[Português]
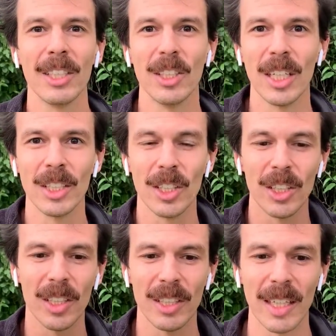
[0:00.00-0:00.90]
diante
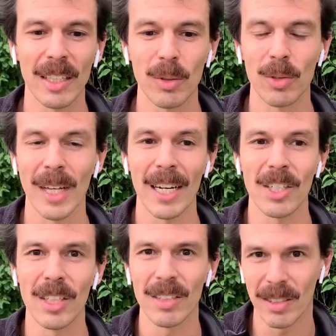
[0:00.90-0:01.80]
de tantos
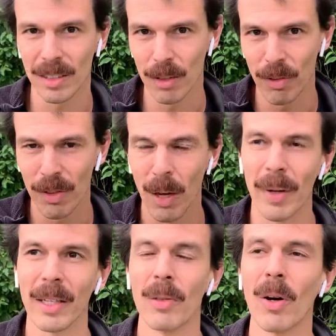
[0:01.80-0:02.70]
artistas que vivem ao
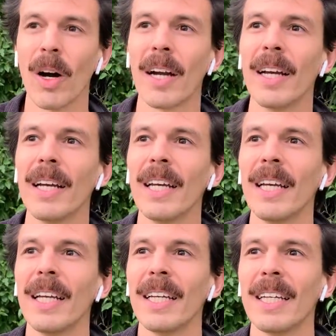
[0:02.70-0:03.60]
redor
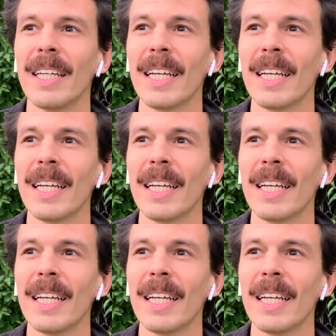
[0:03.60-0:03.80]
e